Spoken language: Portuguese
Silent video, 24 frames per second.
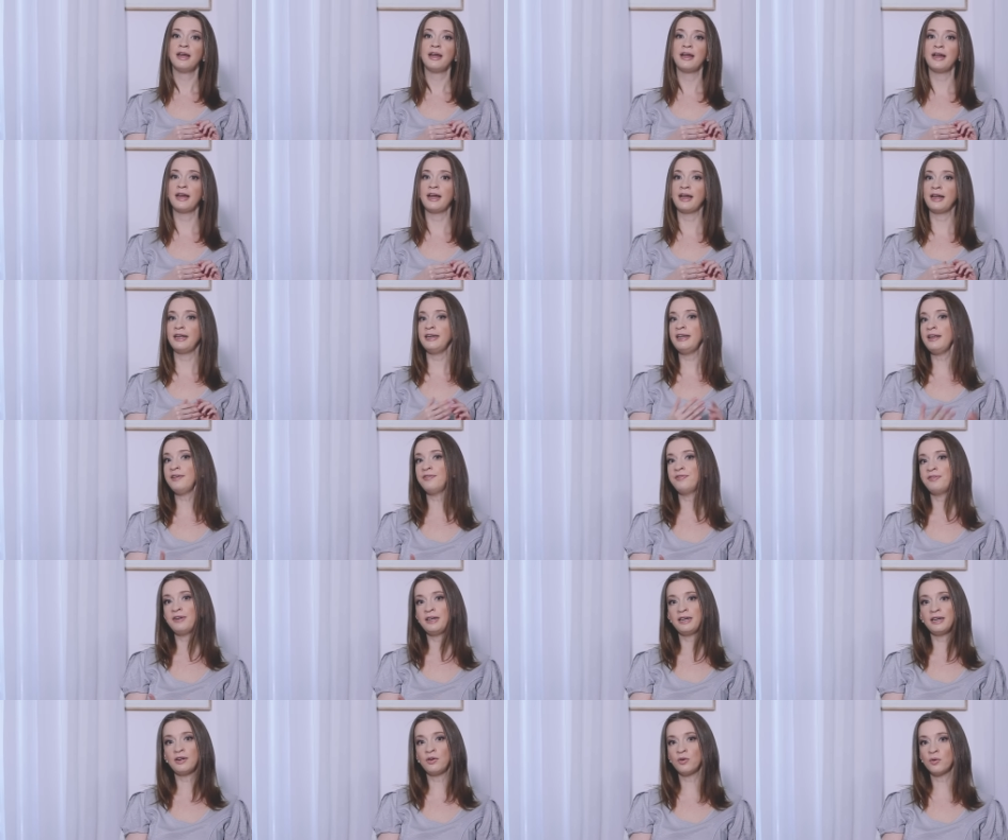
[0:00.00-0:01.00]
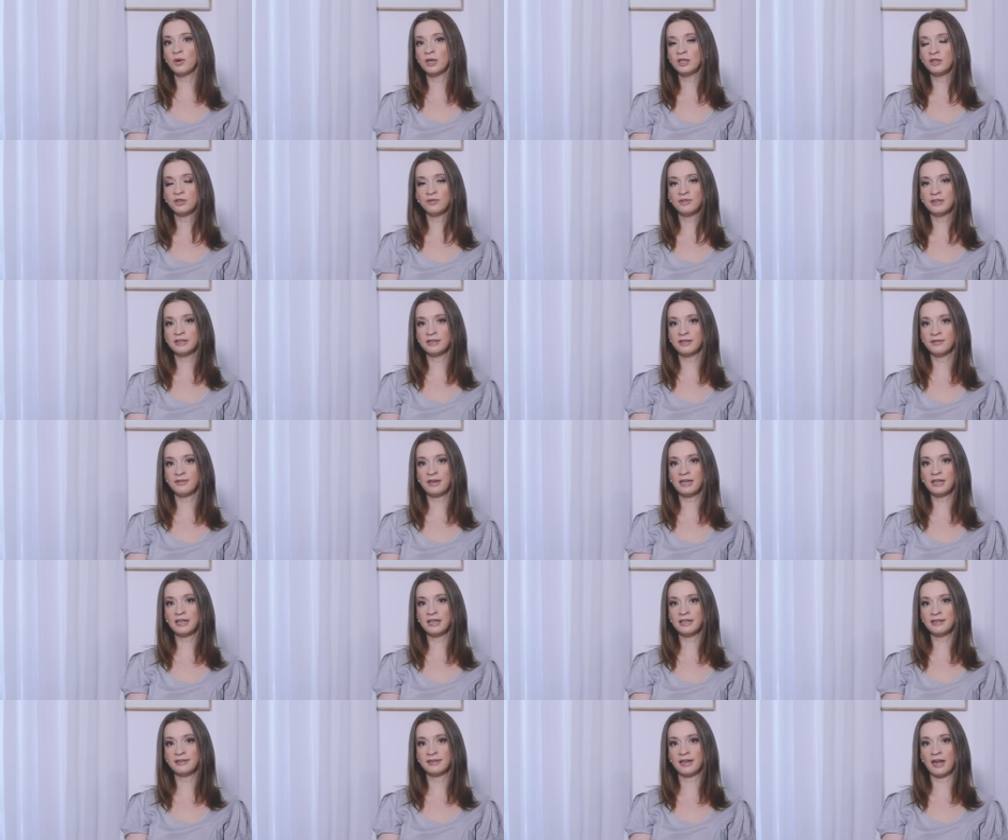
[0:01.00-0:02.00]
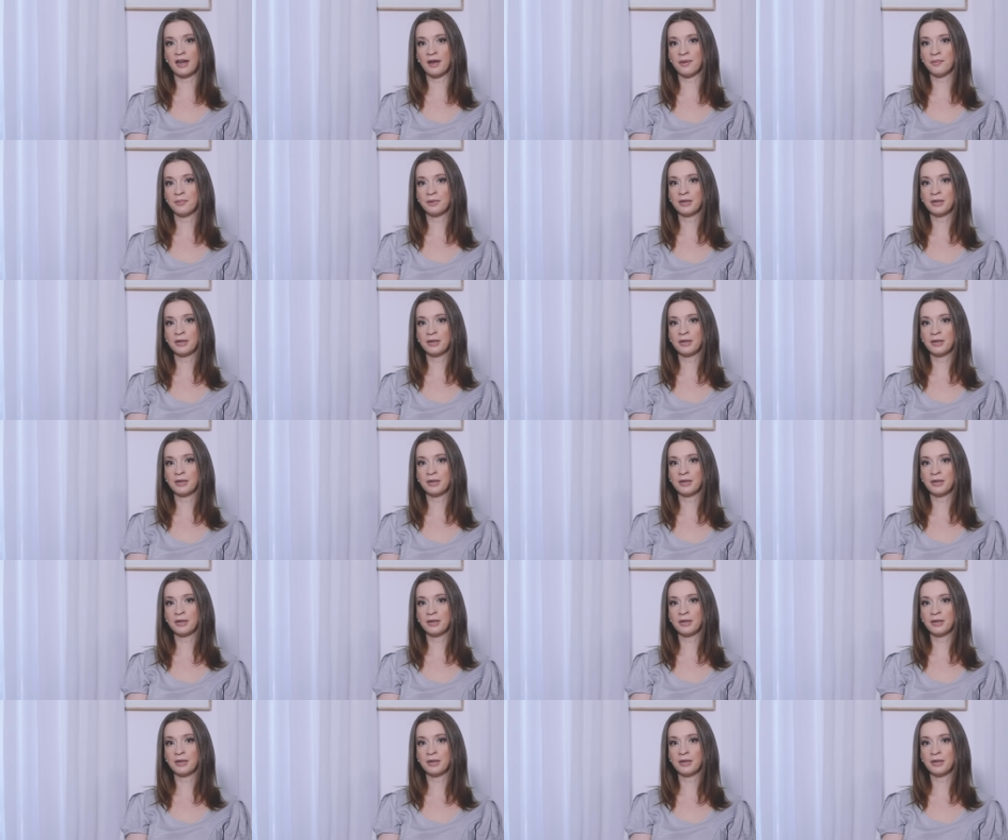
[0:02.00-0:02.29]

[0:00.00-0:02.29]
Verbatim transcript: É, e defina o quanto você vai gastar,